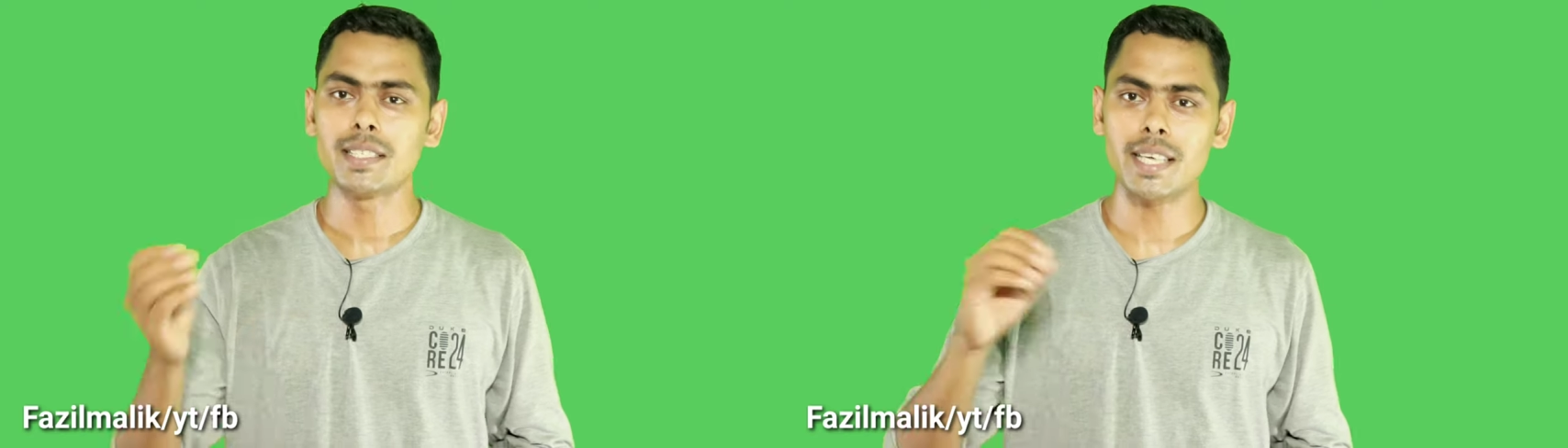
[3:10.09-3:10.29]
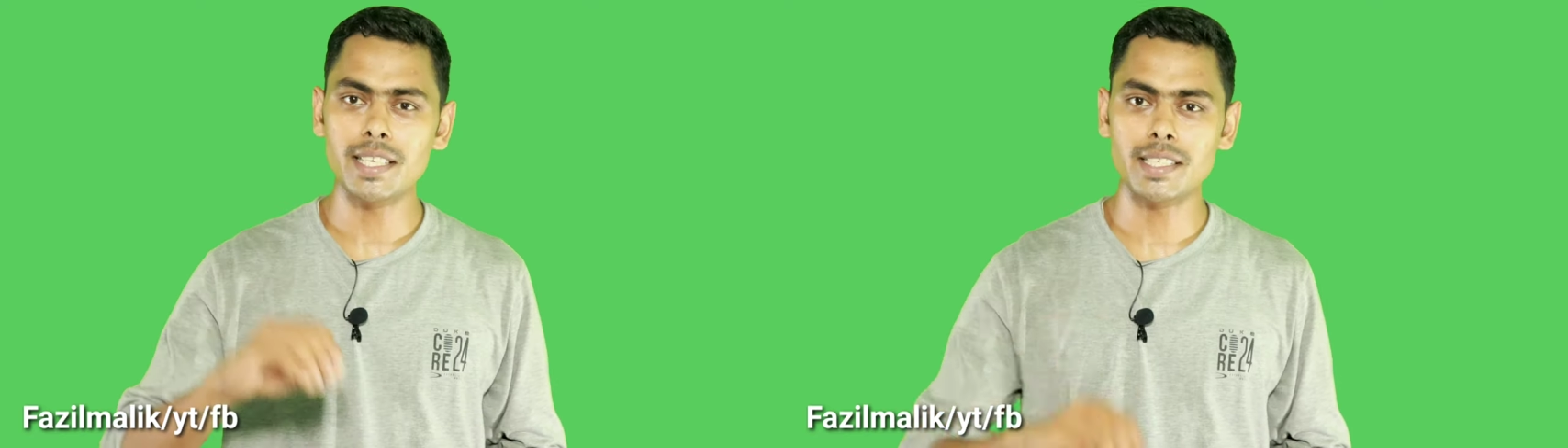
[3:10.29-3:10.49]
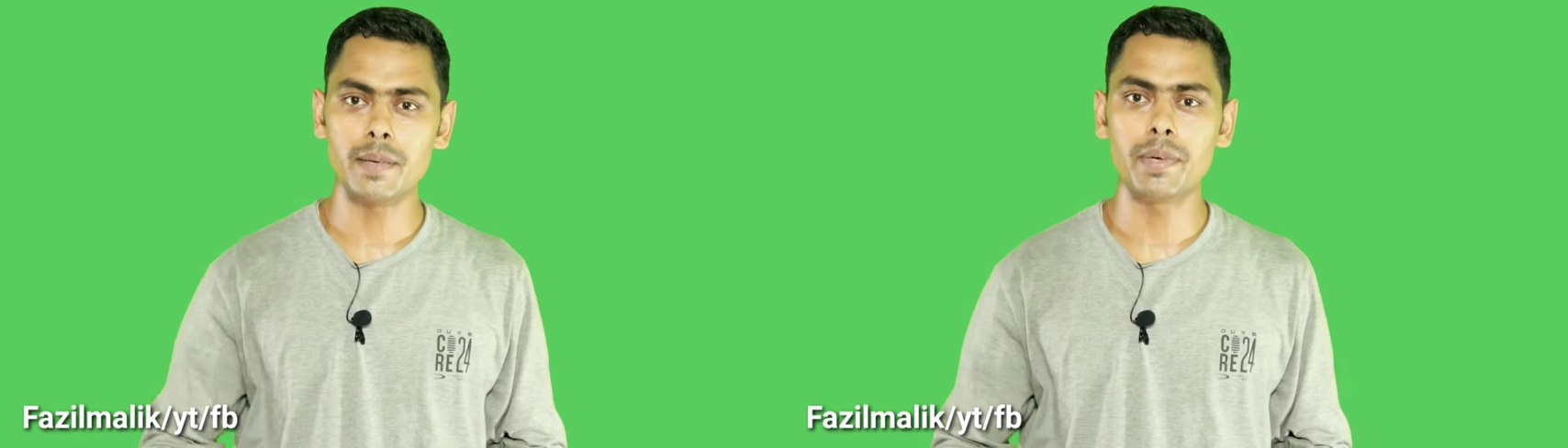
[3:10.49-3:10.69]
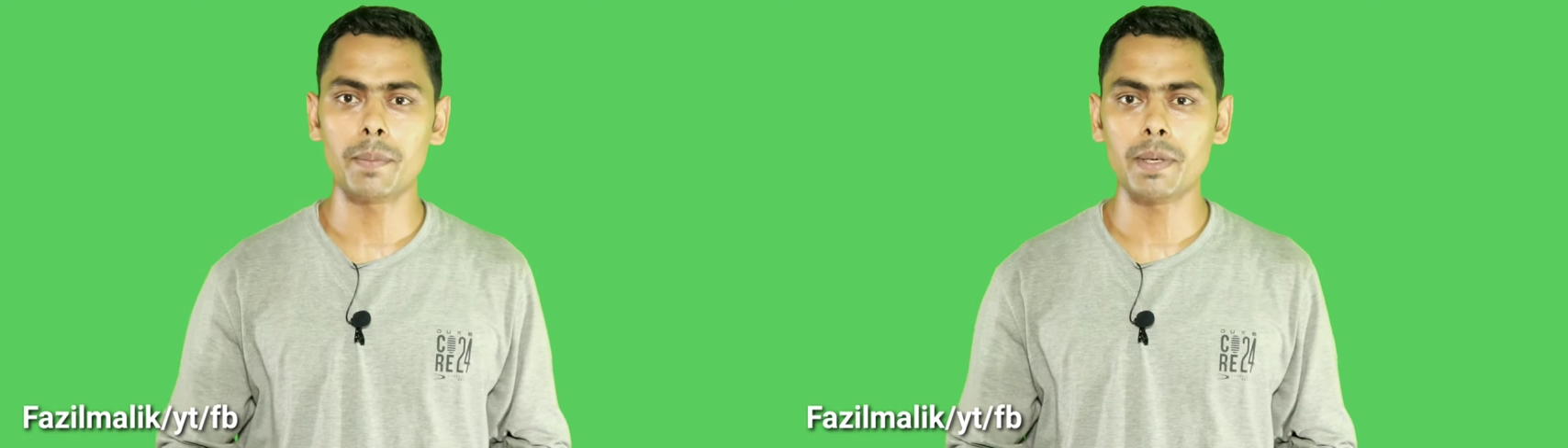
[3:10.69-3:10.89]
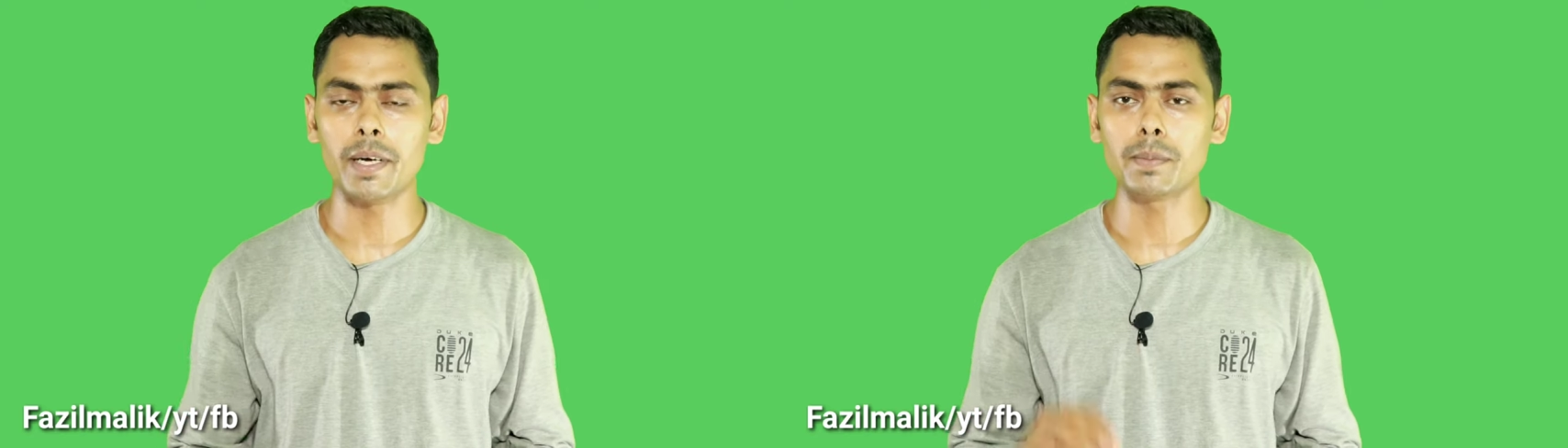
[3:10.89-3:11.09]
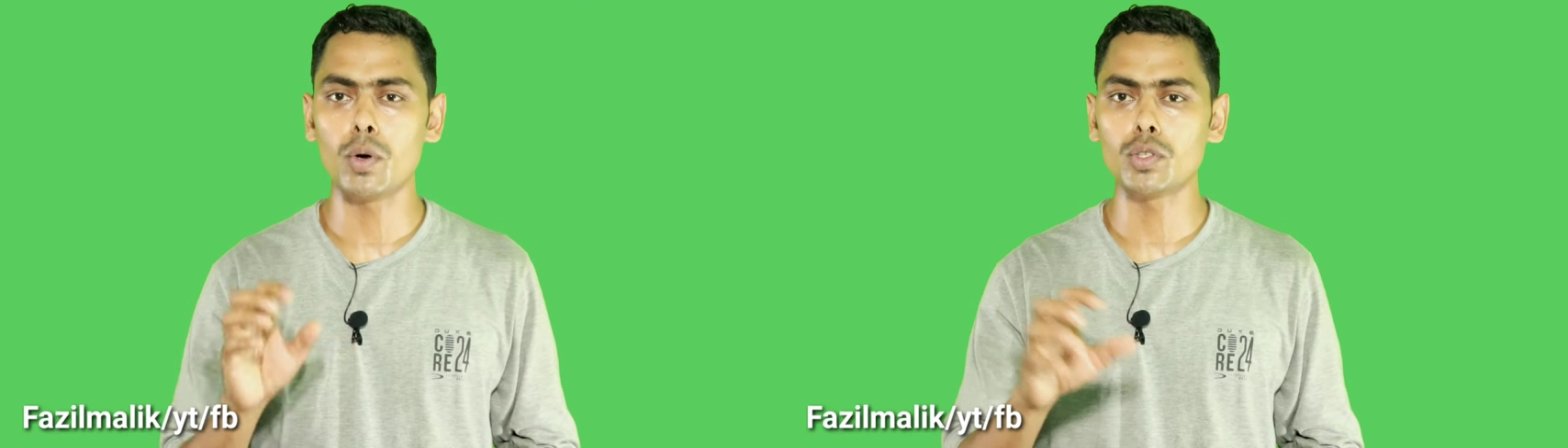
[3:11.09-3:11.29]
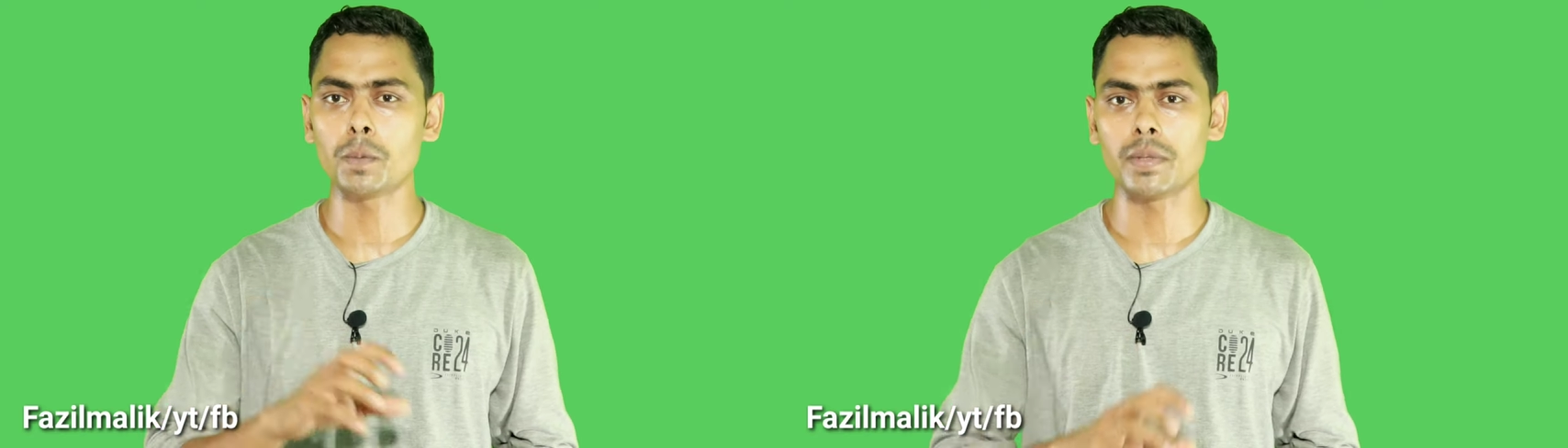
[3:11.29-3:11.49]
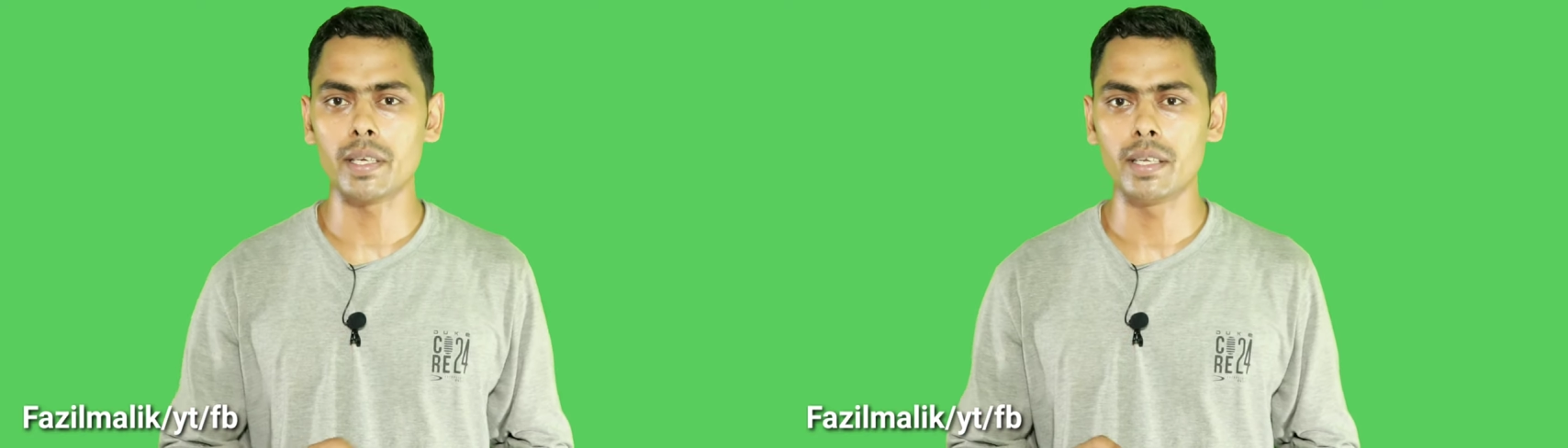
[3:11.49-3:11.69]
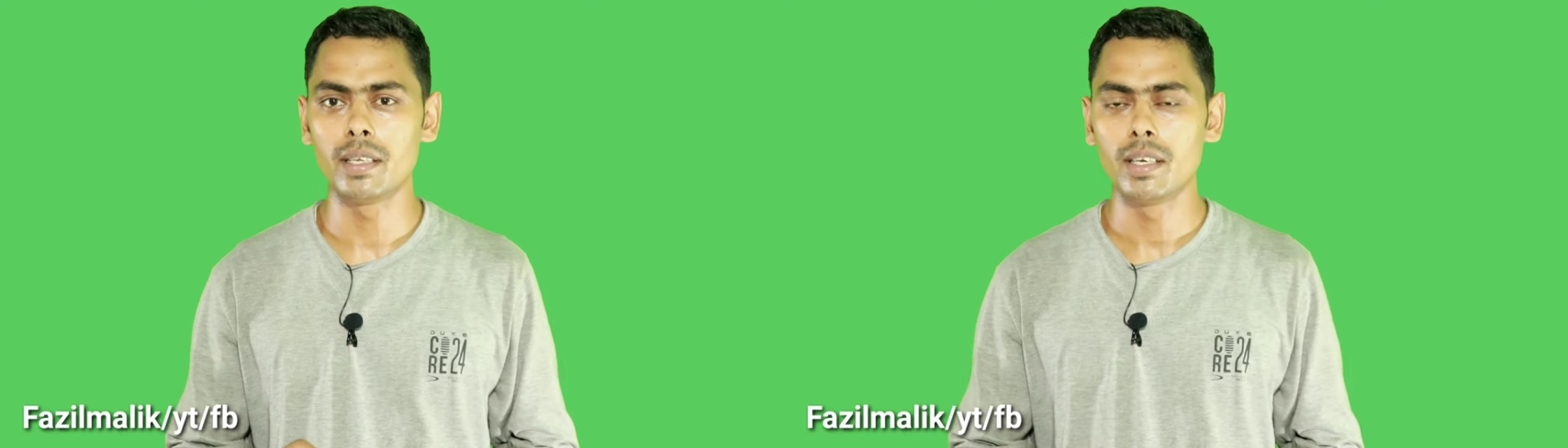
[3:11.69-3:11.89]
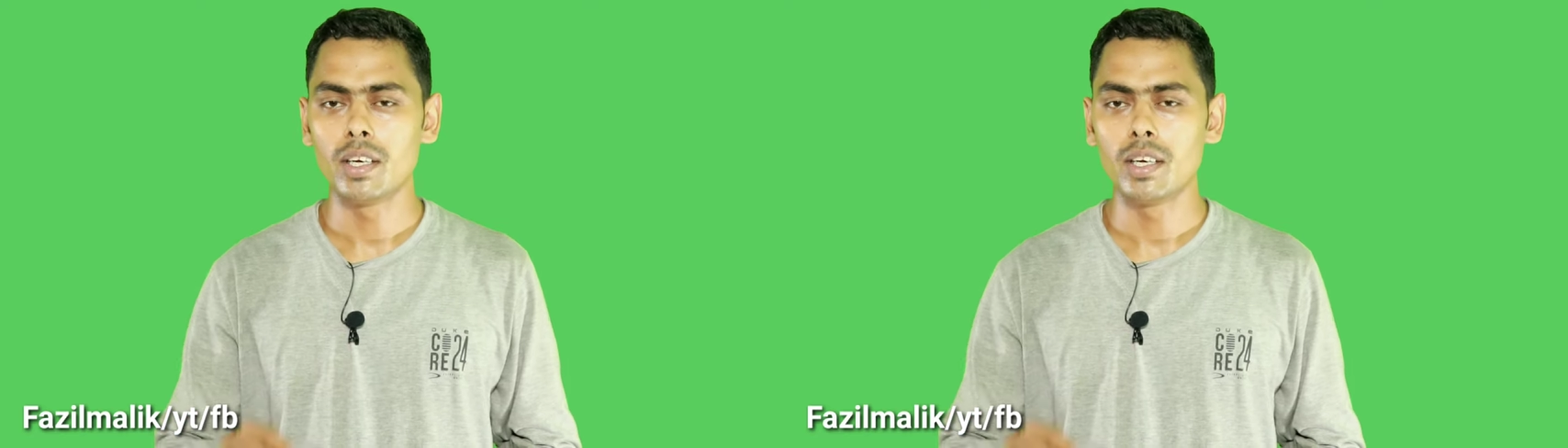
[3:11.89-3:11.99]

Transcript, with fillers: साइंस से भी आपके पास बहुत ऑप्शन है